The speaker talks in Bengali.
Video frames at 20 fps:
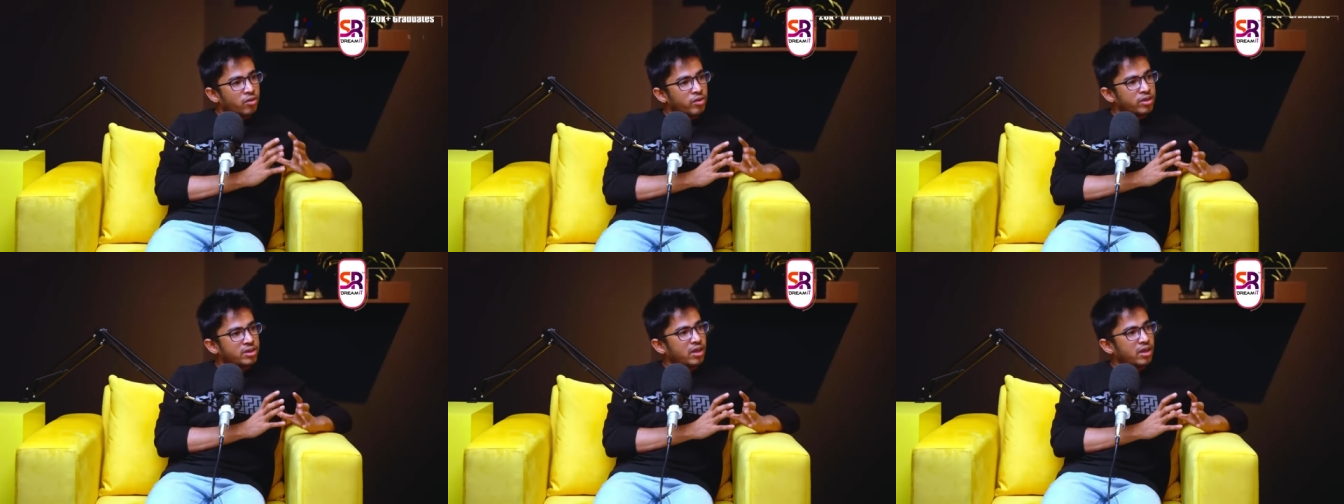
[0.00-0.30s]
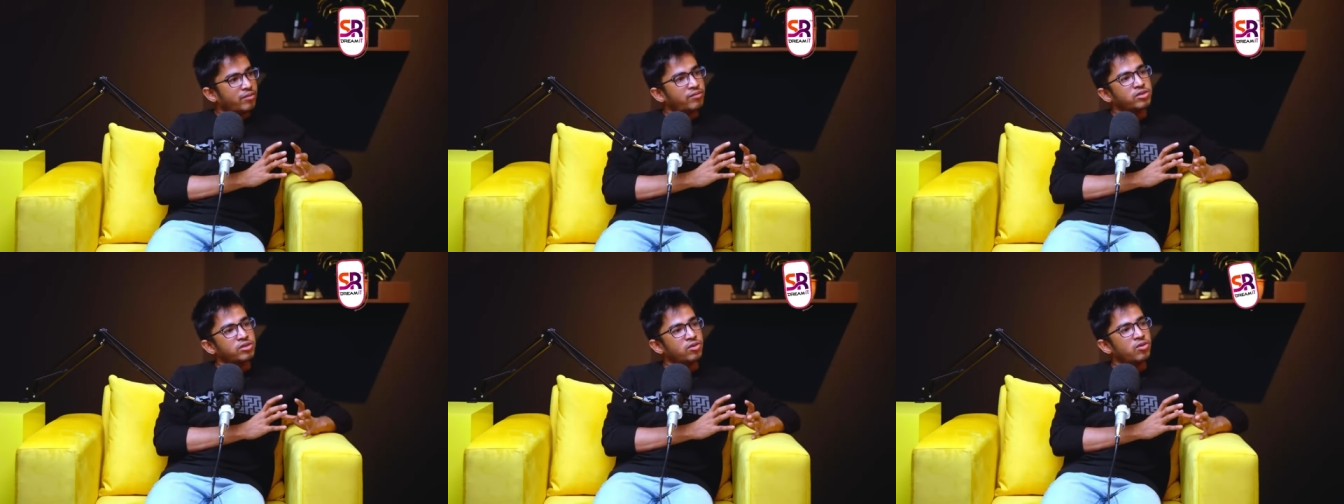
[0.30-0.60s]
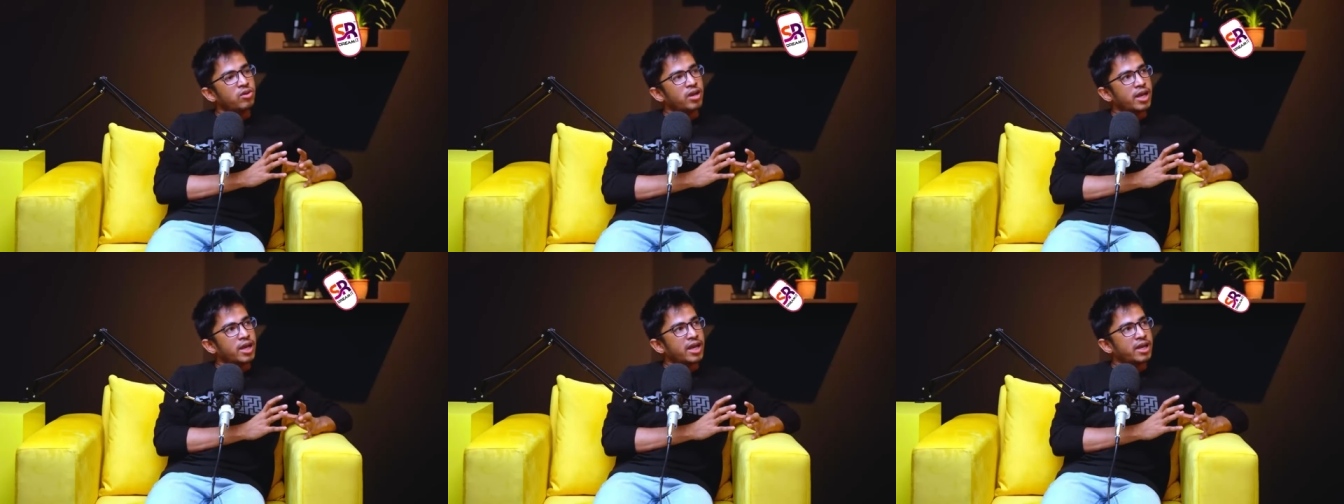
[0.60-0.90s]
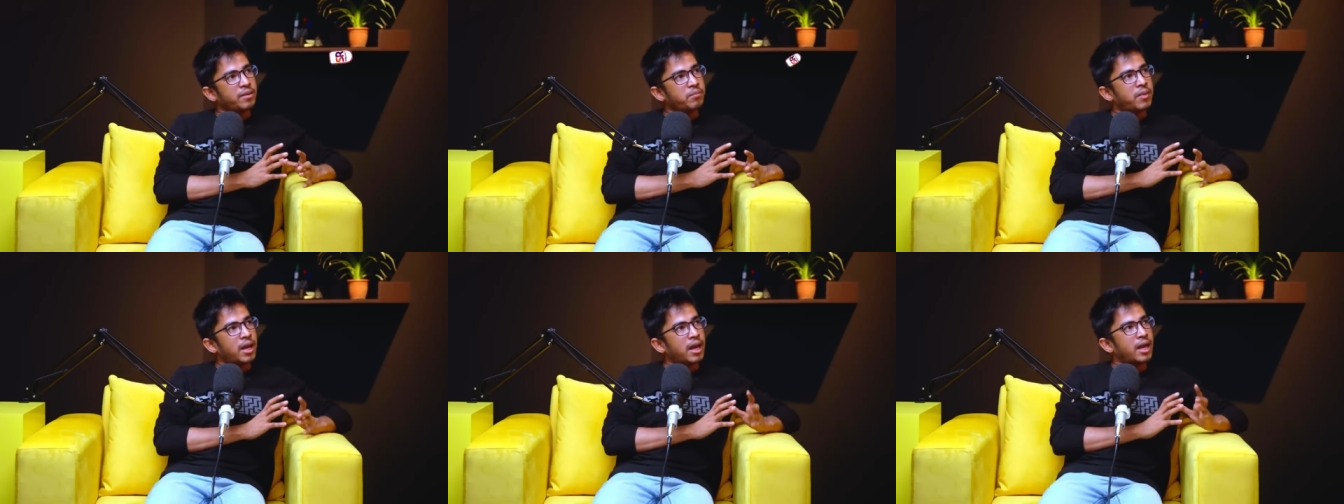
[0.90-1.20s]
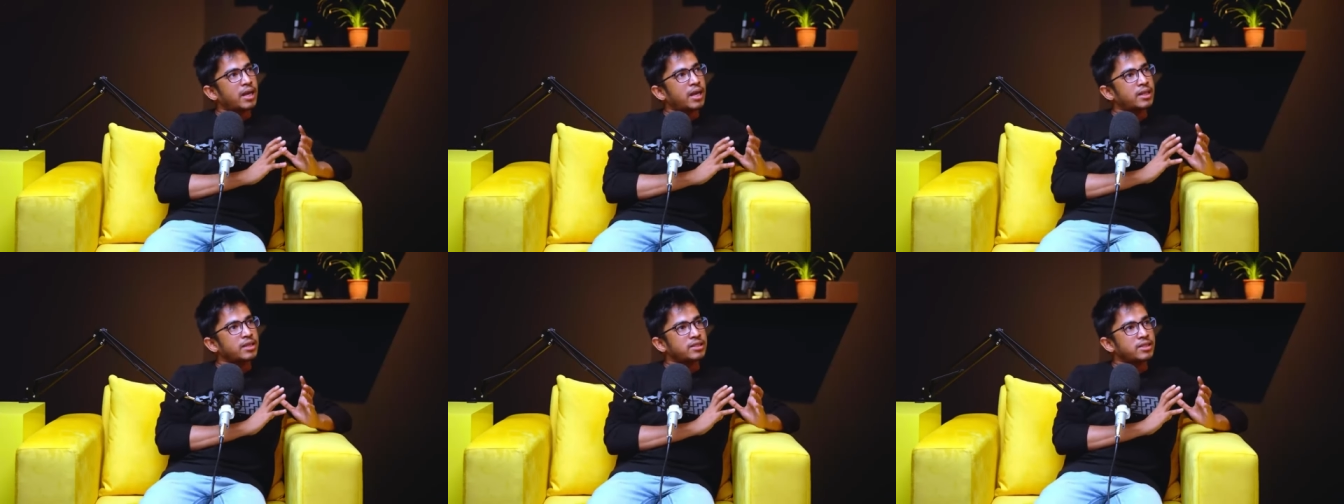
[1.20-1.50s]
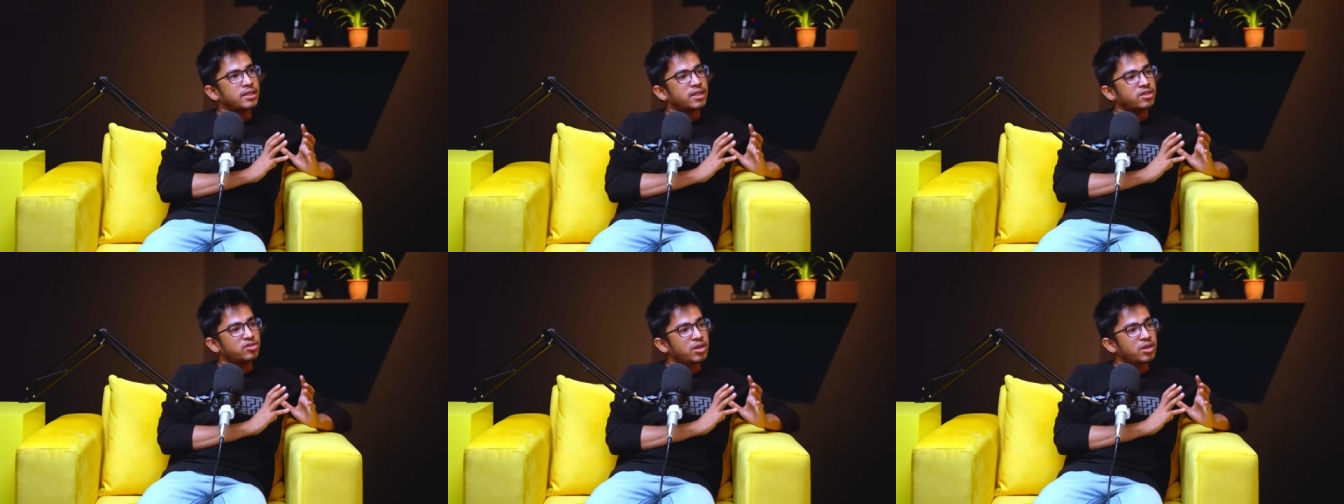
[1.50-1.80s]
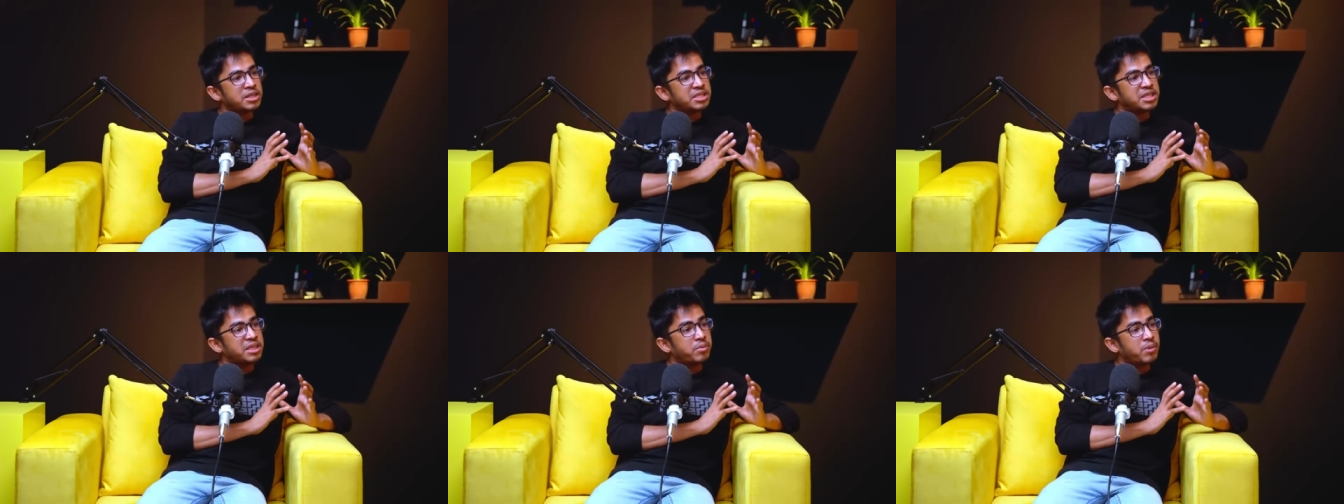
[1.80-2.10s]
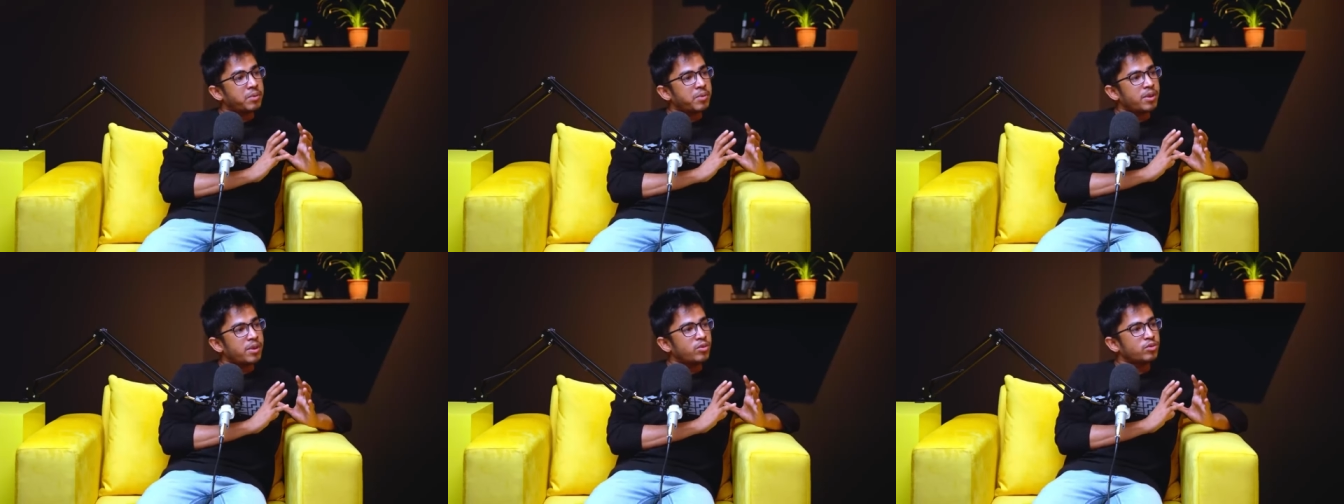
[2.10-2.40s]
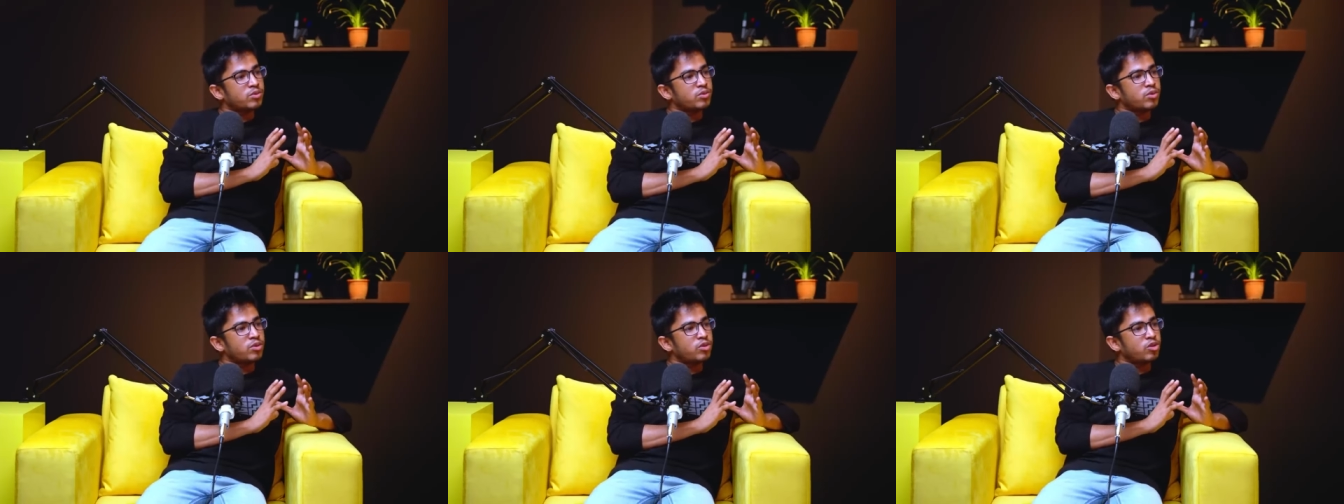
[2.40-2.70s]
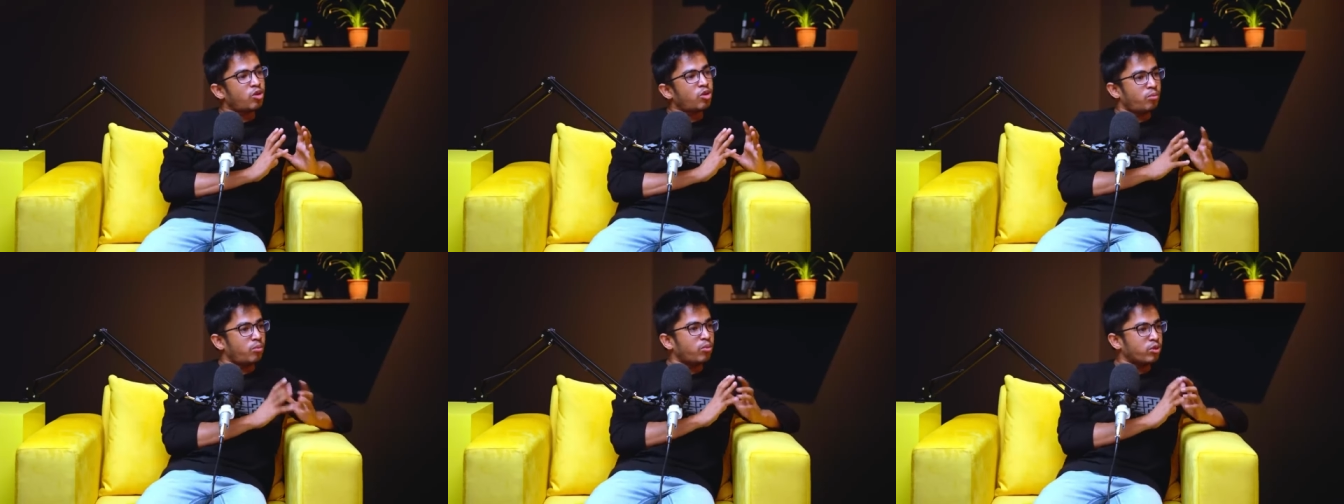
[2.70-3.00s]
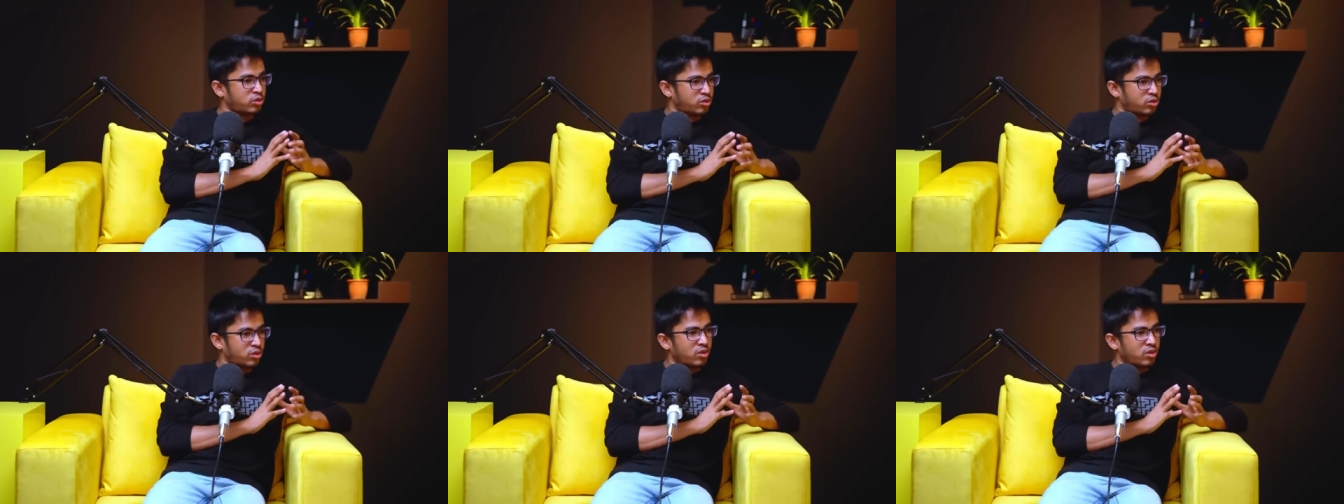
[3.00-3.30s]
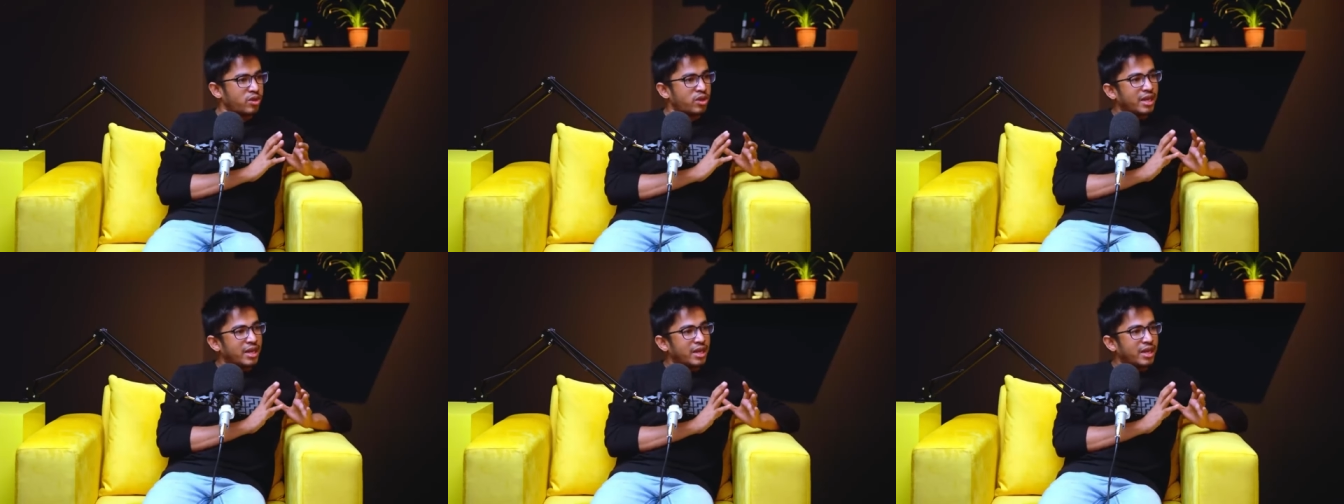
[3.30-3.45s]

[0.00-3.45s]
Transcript: ওই সার্ভিসগুলোকেই বাংলাদেশিরা আসলে যেভাবে ইউজ করতে অভ্যস্ত